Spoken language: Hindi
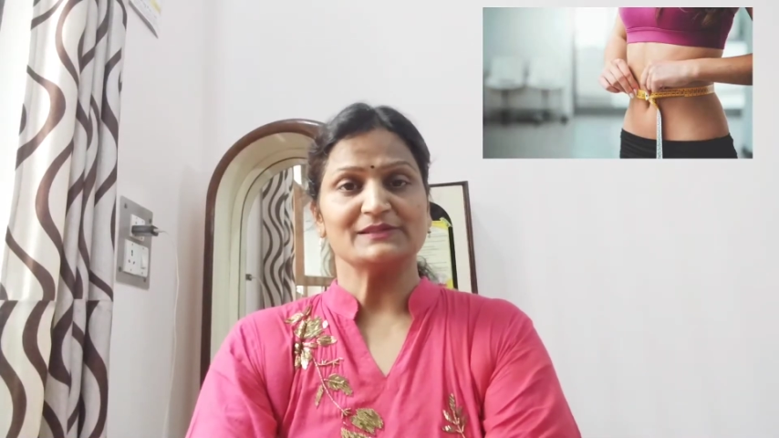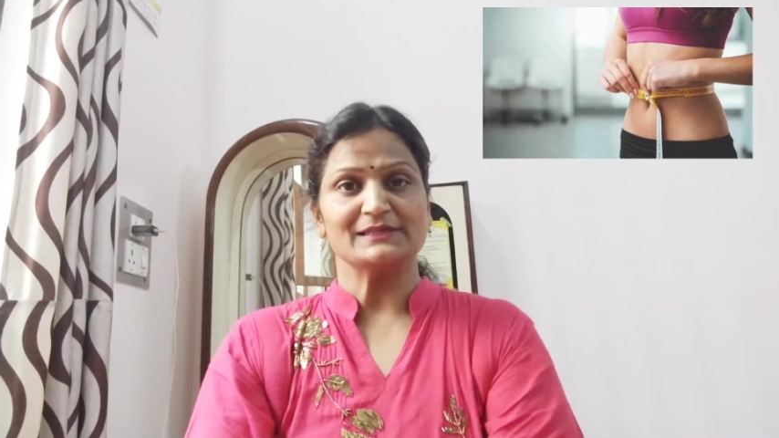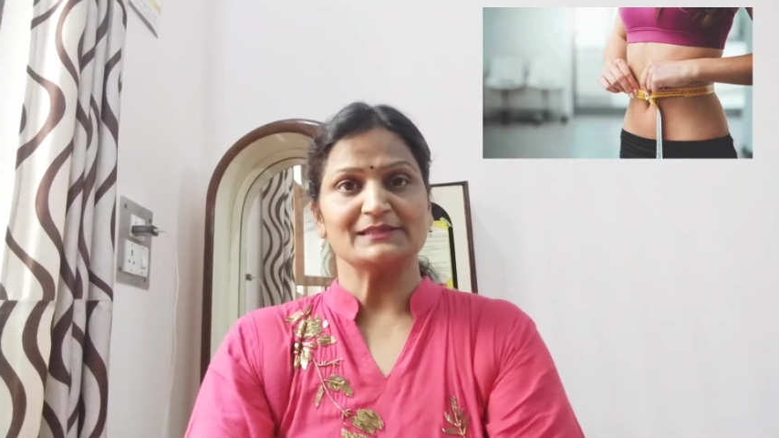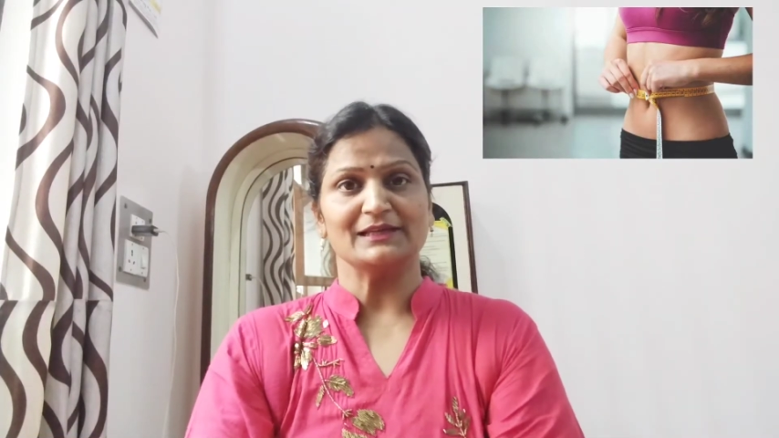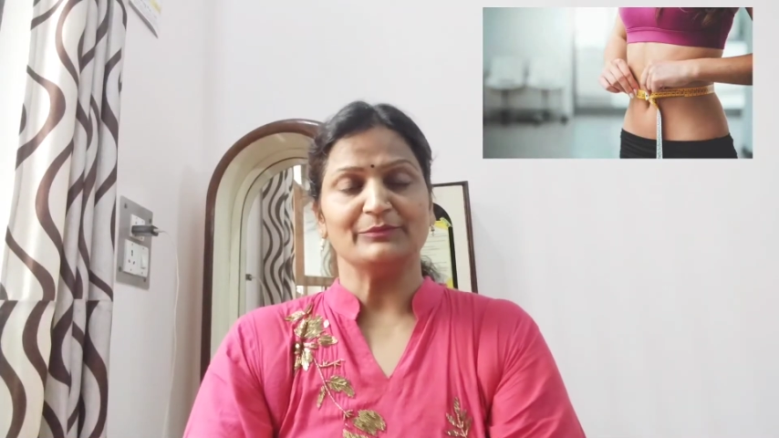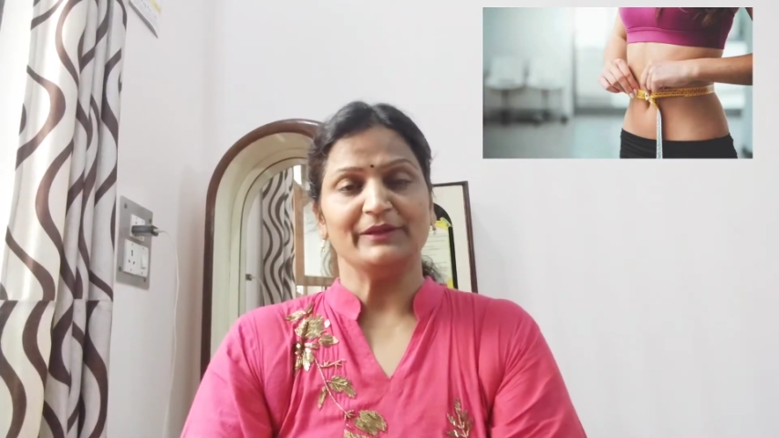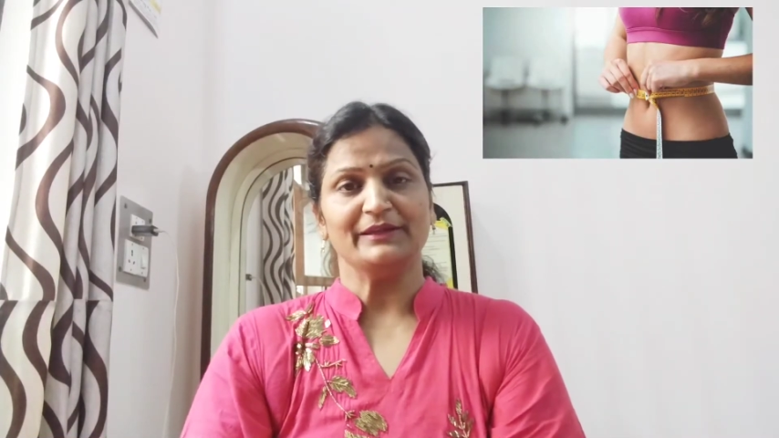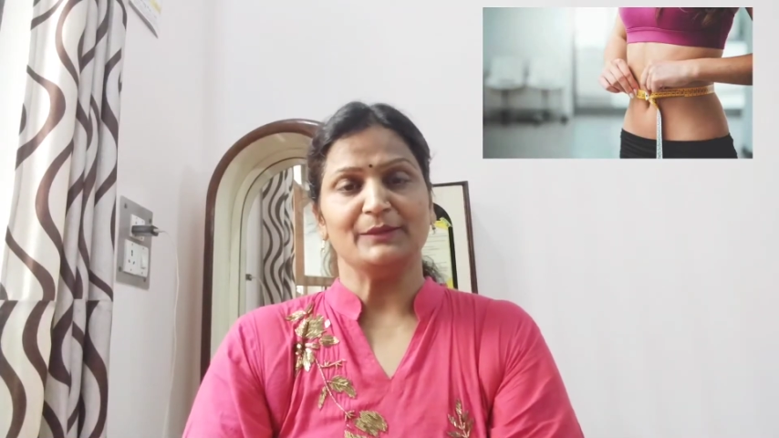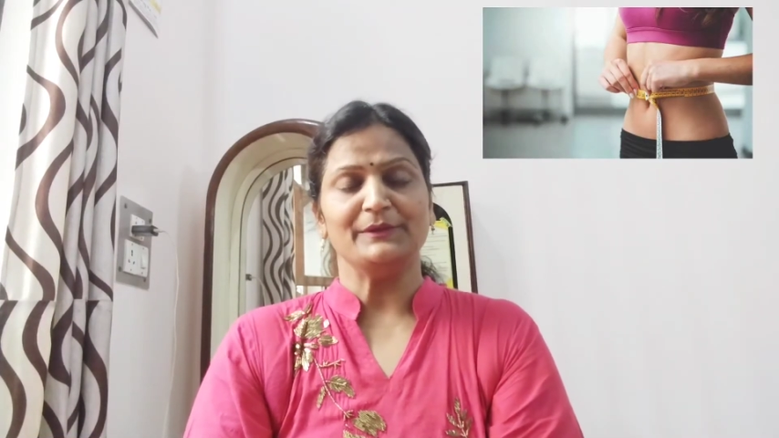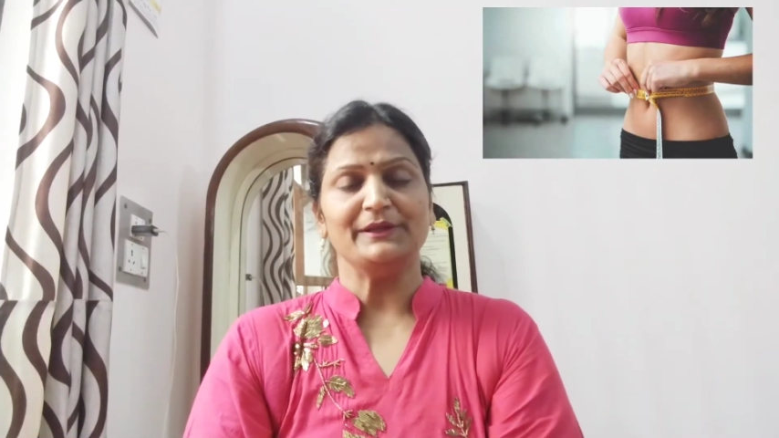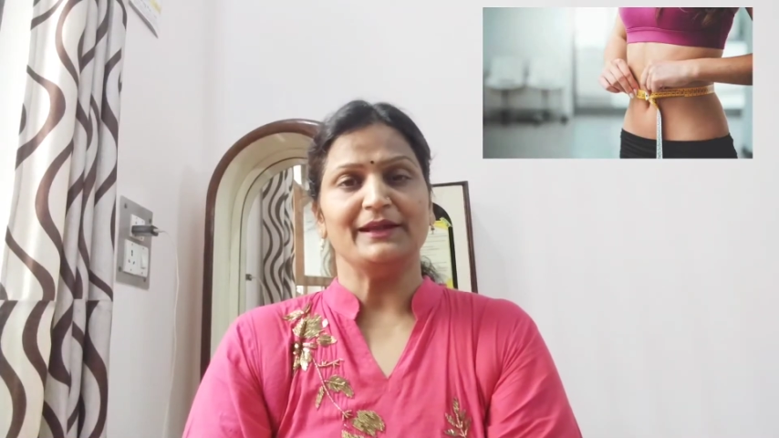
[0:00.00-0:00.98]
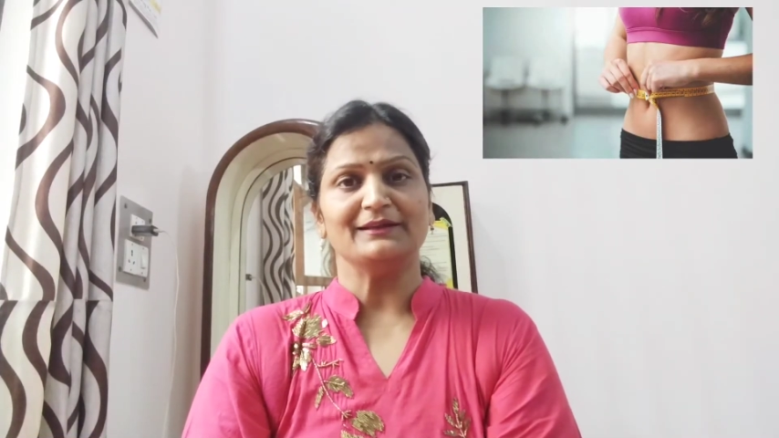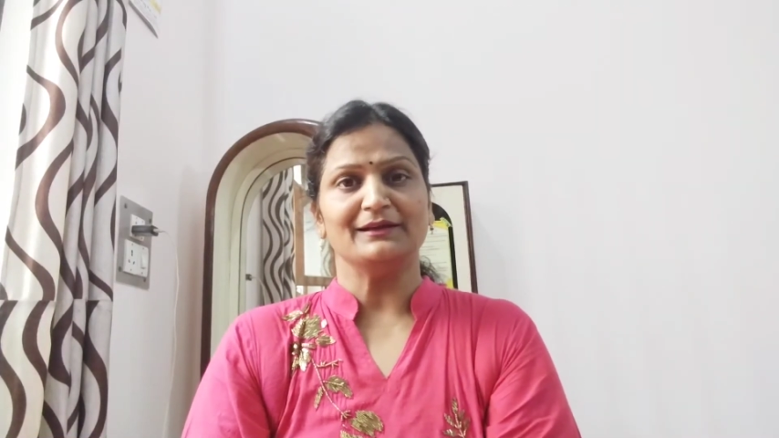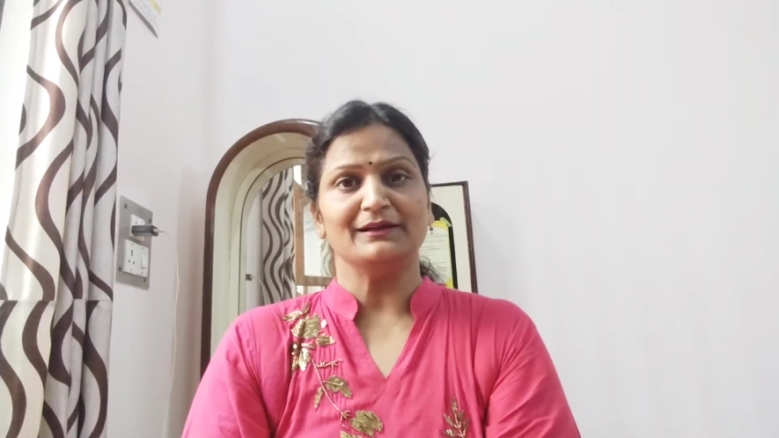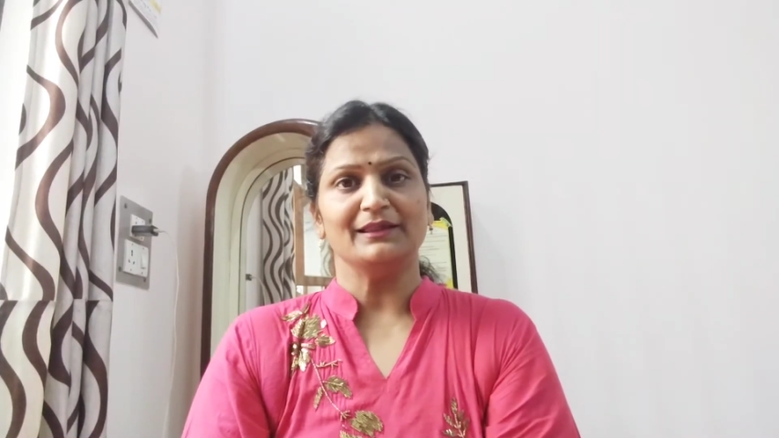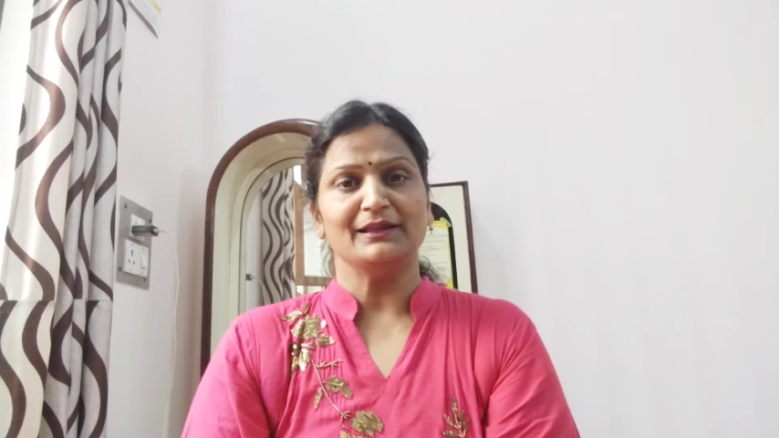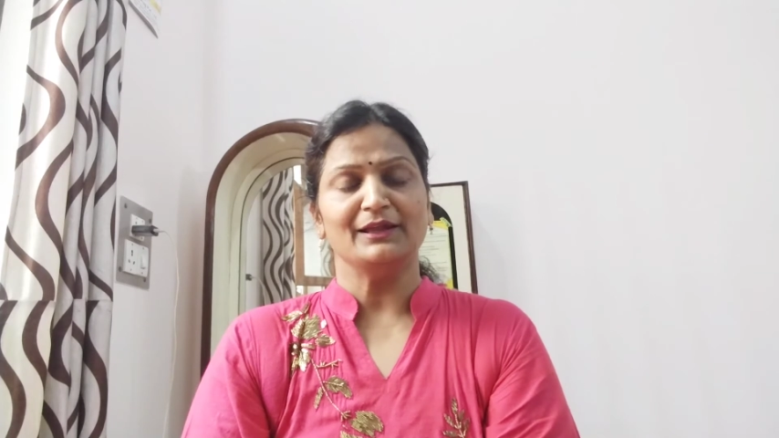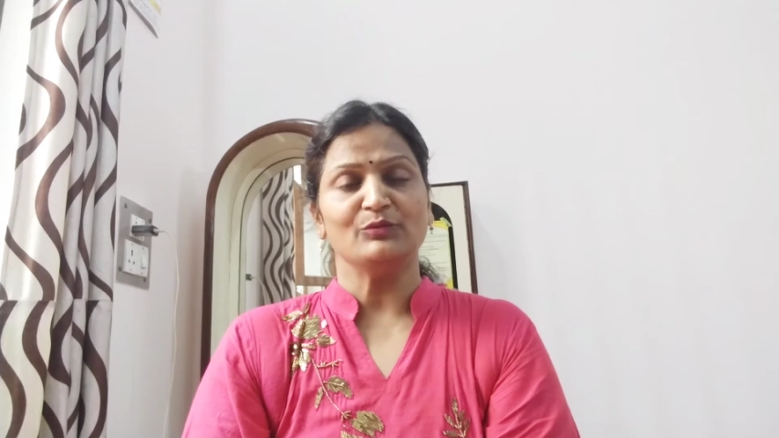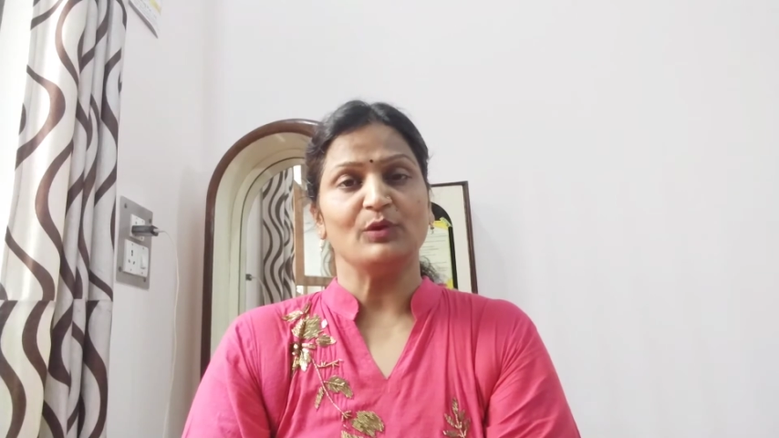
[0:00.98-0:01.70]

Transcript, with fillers: उसके साथ में ये भी ऐड कर देंगे